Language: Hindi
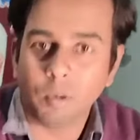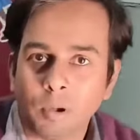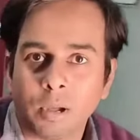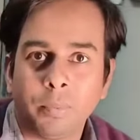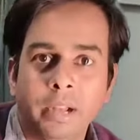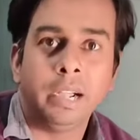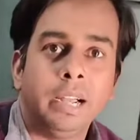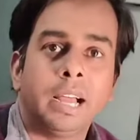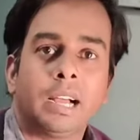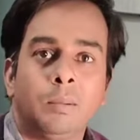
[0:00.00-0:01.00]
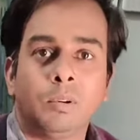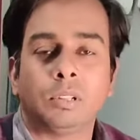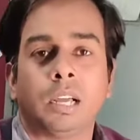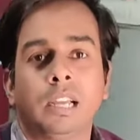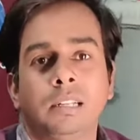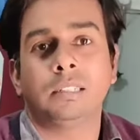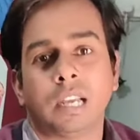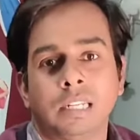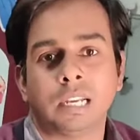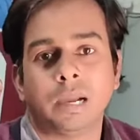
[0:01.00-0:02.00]
हम लोग का पैन इंडिया काम होता है
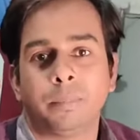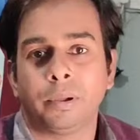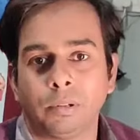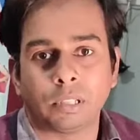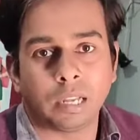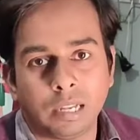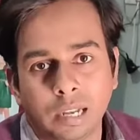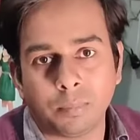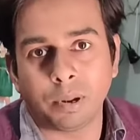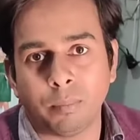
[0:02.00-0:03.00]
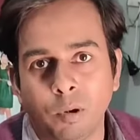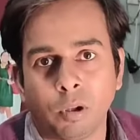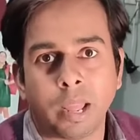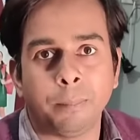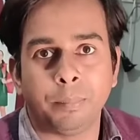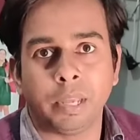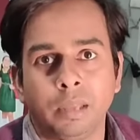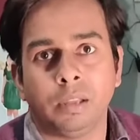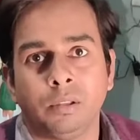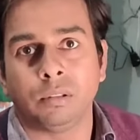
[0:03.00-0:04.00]
चाहे यहाँ पे होता है अब हम लोग एम
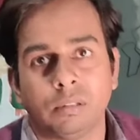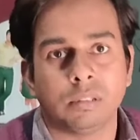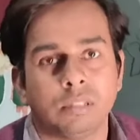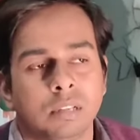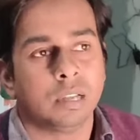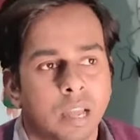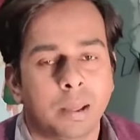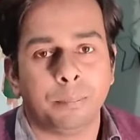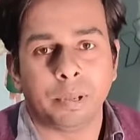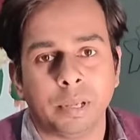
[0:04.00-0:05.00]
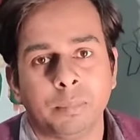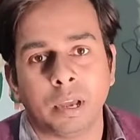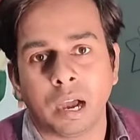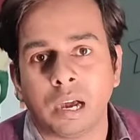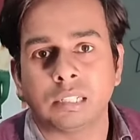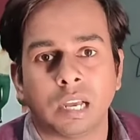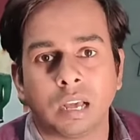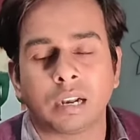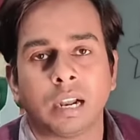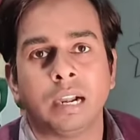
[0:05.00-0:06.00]
एमपी बिहार
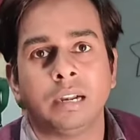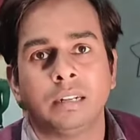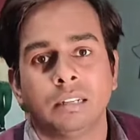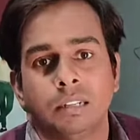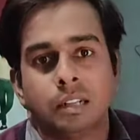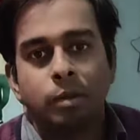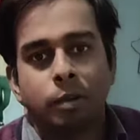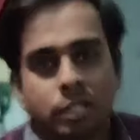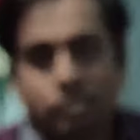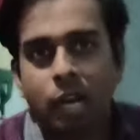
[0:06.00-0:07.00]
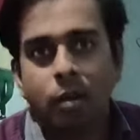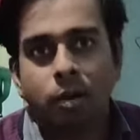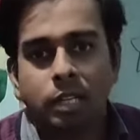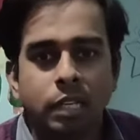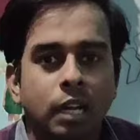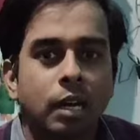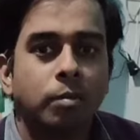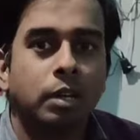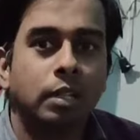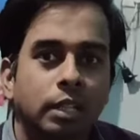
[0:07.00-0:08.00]
झारखंड जी पंजाब हर जगह काम
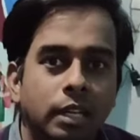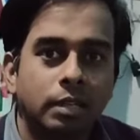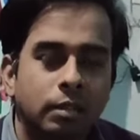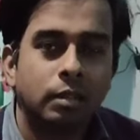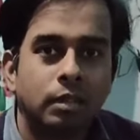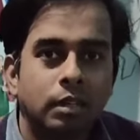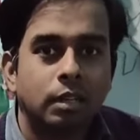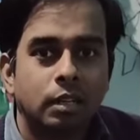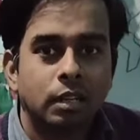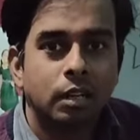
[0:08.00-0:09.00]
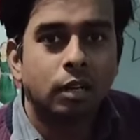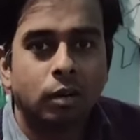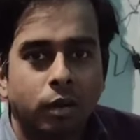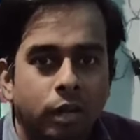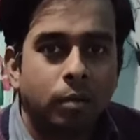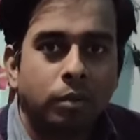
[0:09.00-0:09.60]
करते हैं जी जी जी मतलब